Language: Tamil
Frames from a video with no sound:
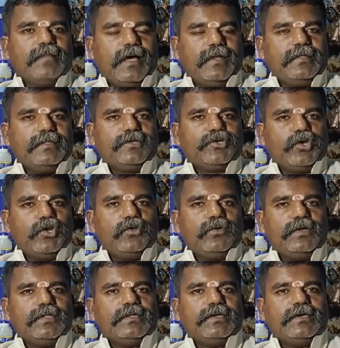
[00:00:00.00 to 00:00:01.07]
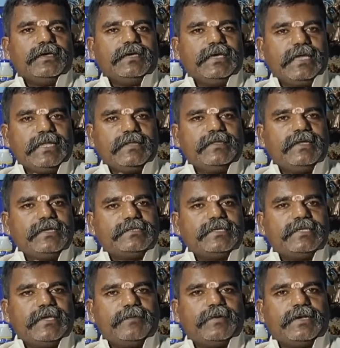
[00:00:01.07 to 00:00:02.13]
நான் இதை சொல்லுவது எனது
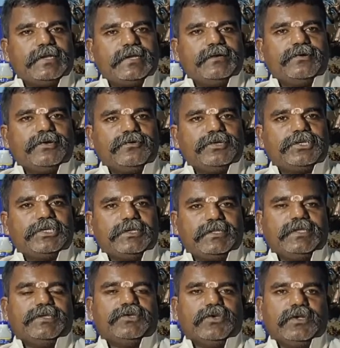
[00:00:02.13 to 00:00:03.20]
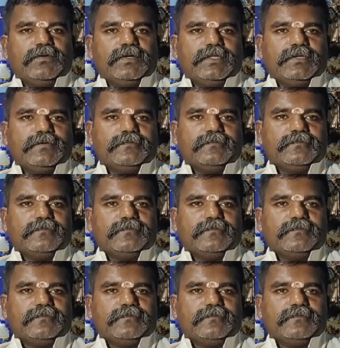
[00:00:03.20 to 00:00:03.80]
தேசத்தை பற்றிய ஒரு விஷயத்தை சொல்லுவது